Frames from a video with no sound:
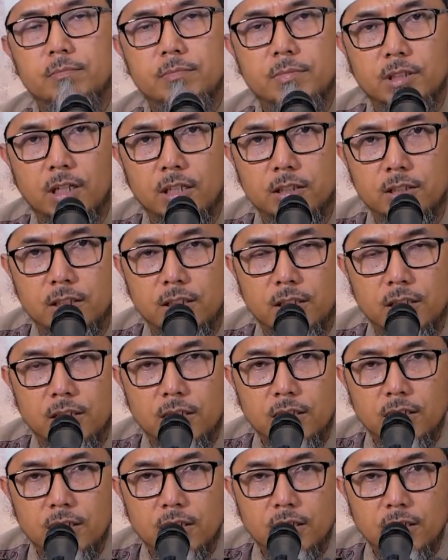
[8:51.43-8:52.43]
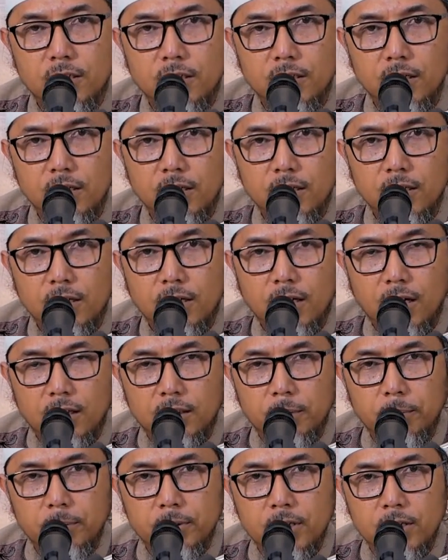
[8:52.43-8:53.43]
misalnya ya
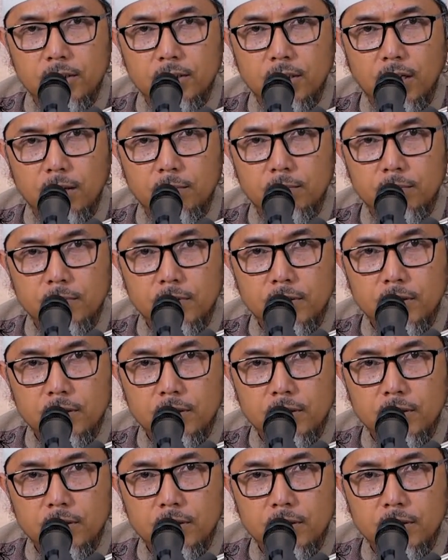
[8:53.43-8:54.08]
KTP-nya Islam